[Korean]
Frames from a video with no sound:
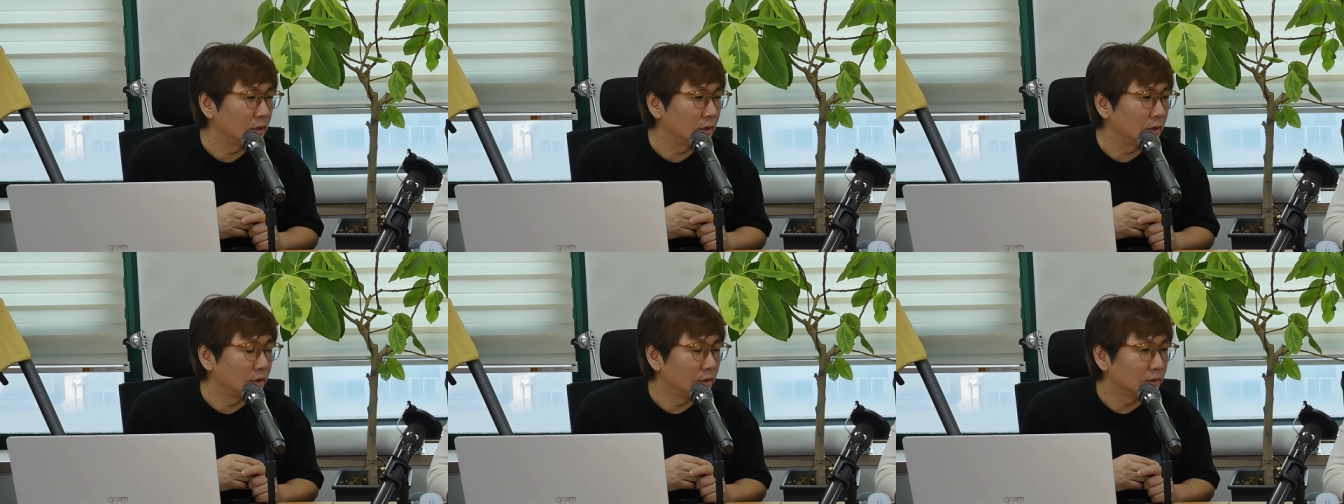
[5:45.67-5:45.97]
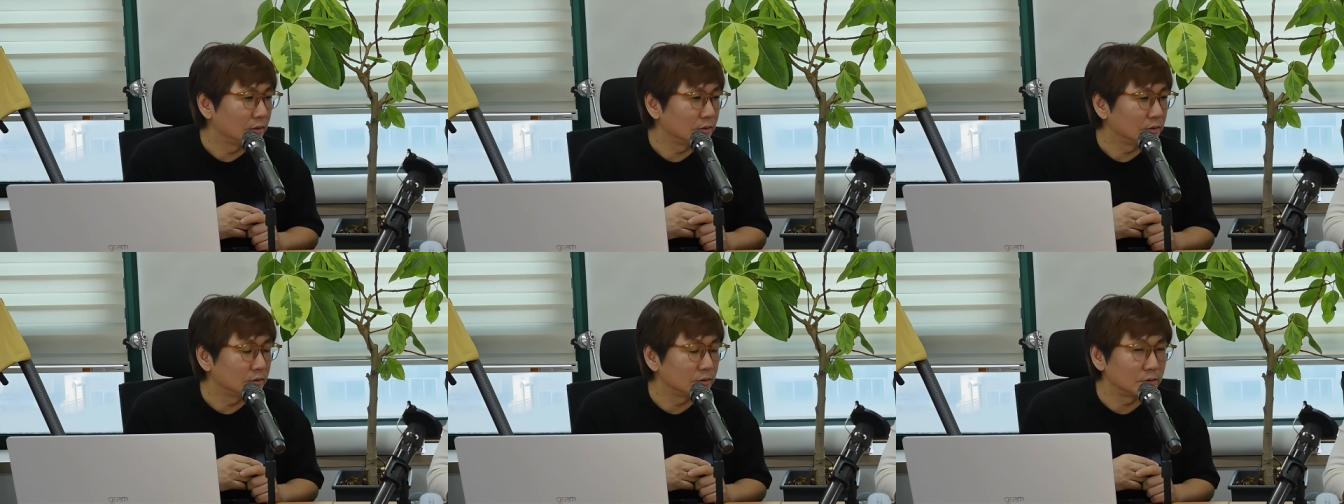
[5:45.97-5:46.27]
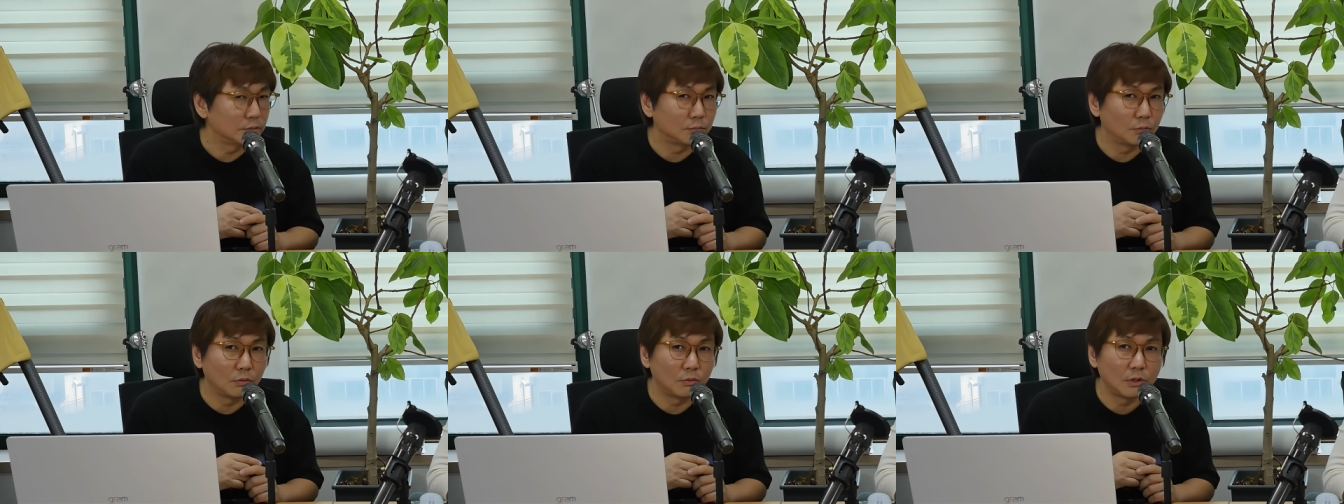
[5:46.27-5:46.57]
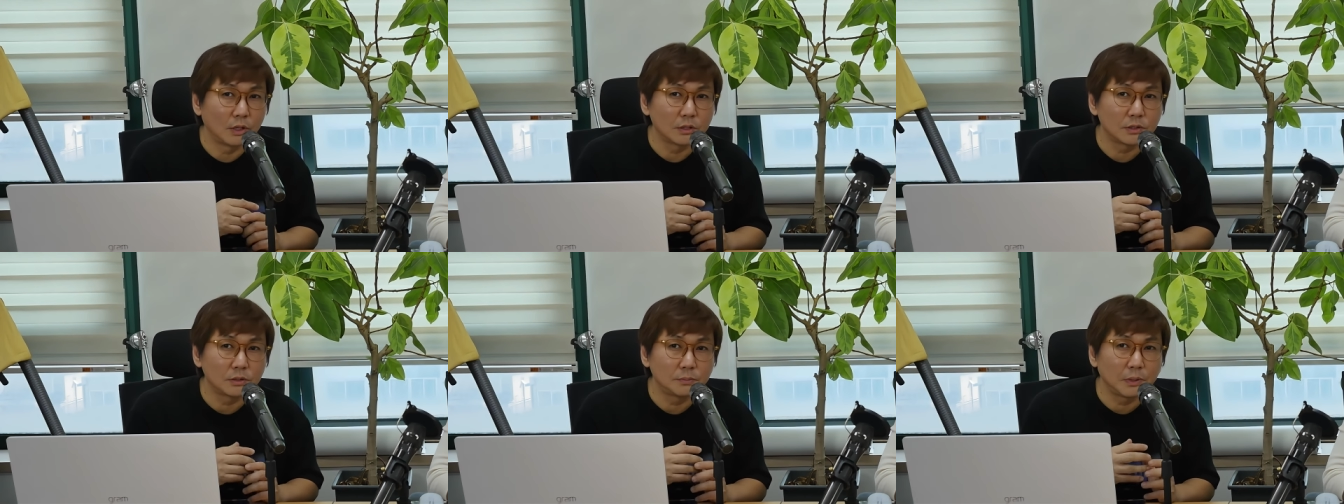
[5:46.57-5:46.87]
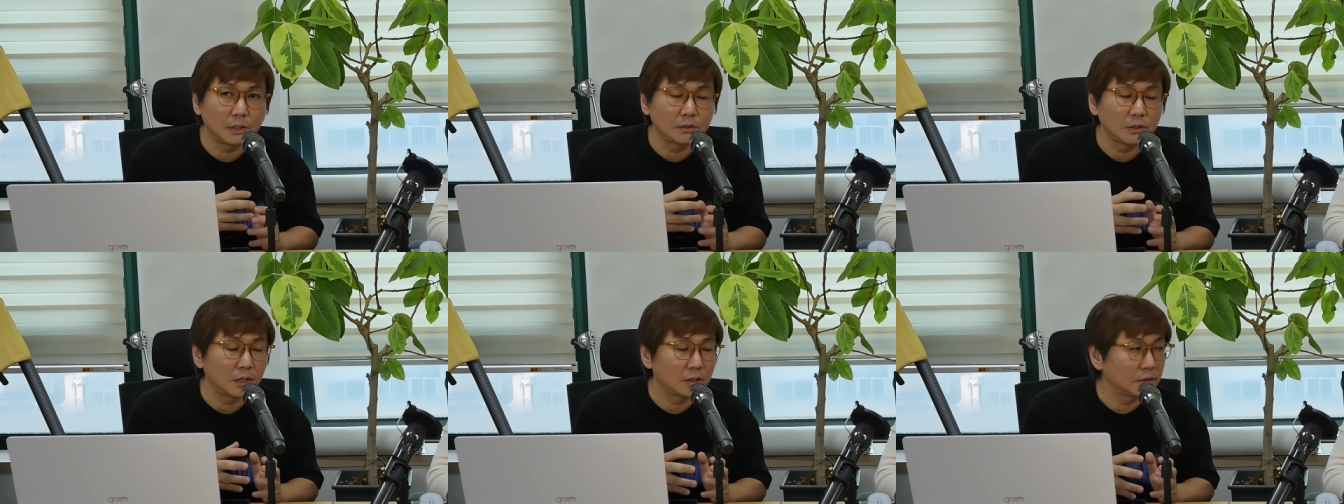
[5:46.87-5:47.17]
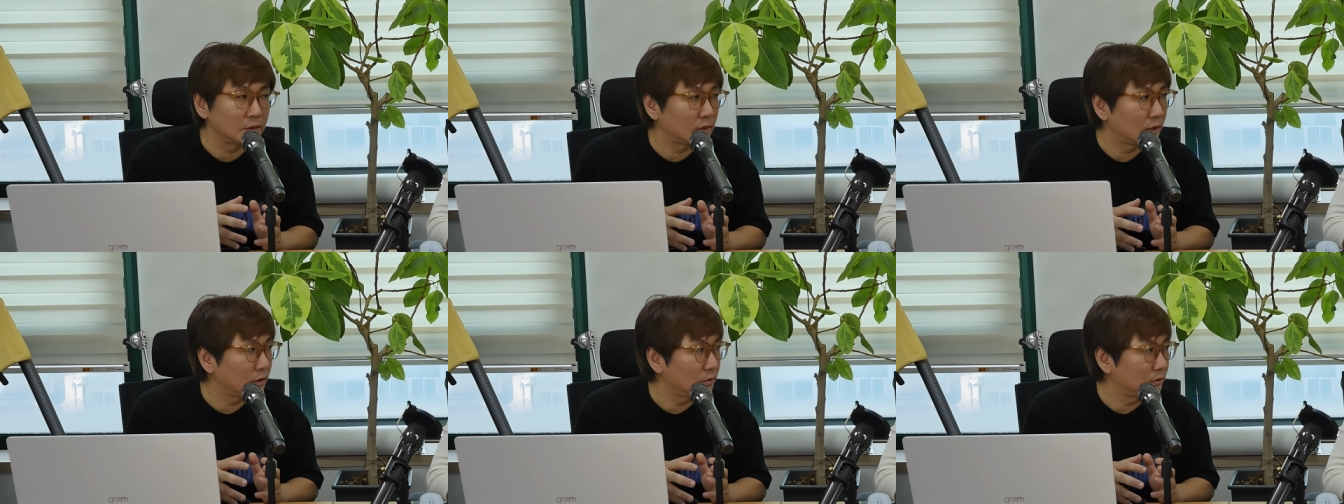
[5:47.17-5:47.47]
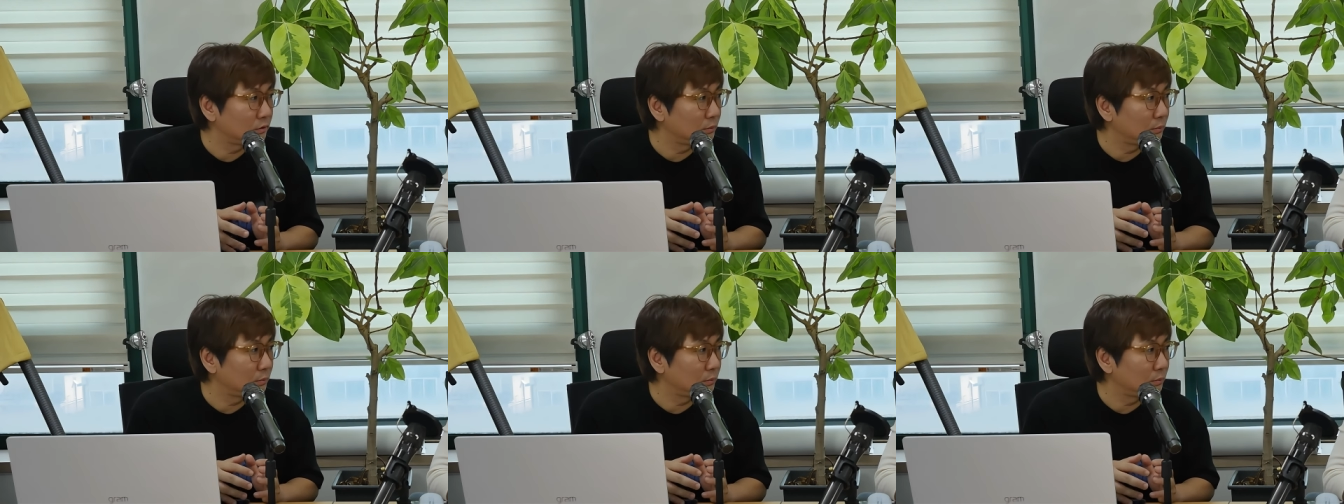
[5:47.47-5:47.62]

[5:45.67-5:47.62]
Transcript: 그 뭔가 스펙타클하고